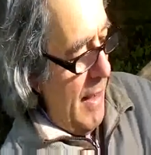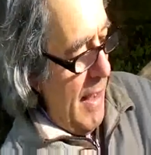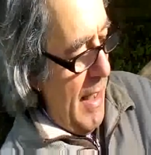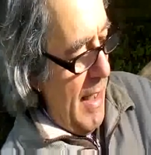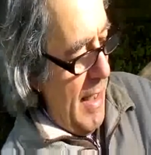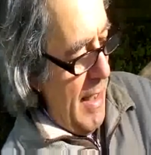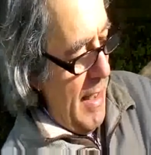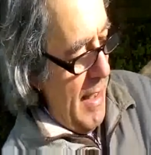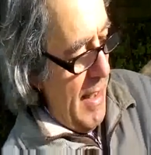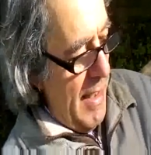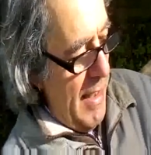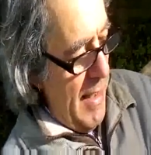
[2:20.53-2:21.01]

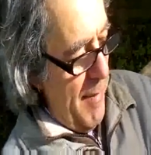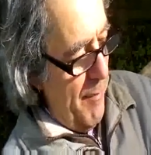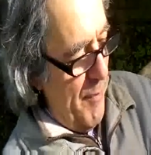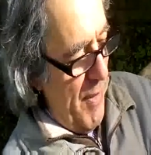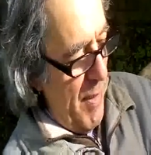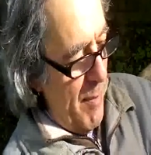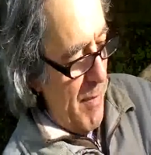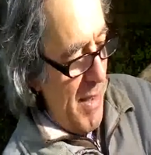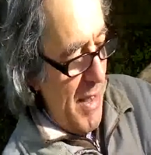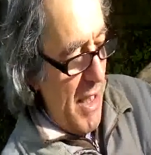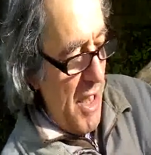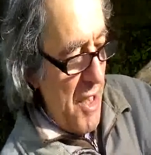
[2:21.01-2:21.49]
la
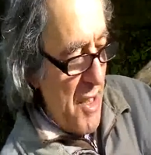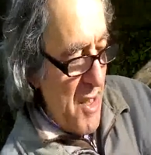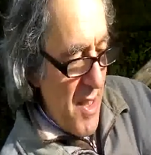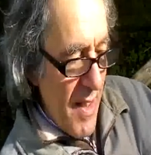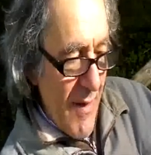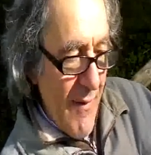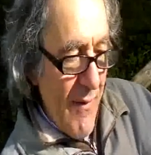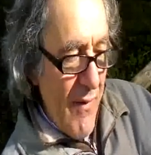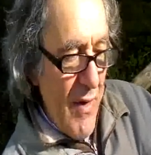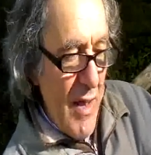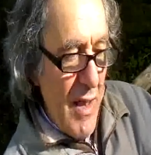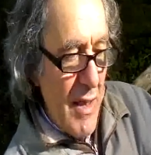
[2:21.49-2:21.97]

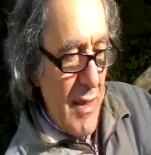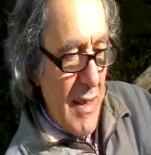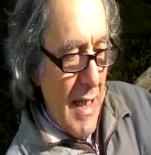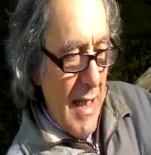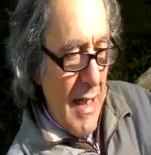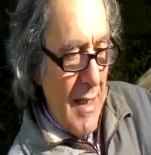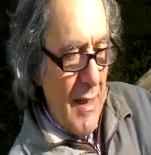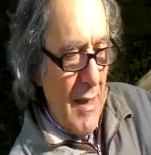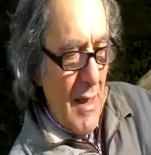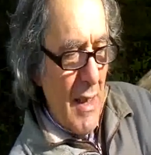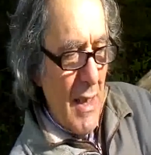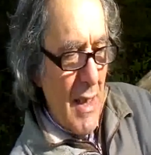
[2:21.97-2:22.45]
permanenza in
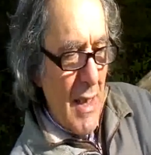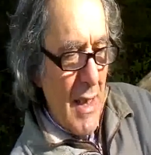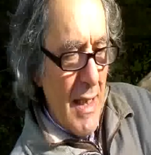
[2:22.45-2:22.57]
vita